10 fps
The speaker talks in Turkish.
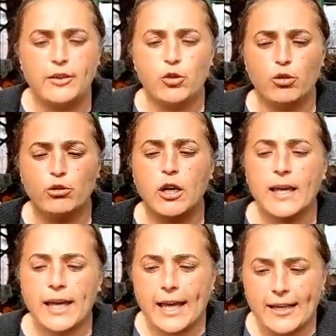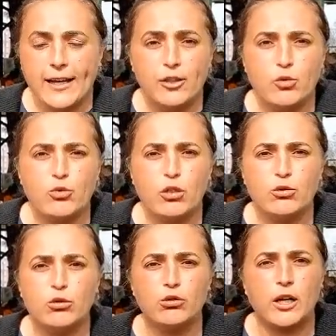ediyor. Ellerini
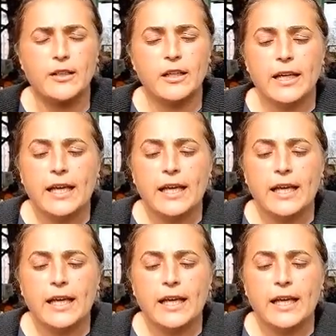uzatıyorlar.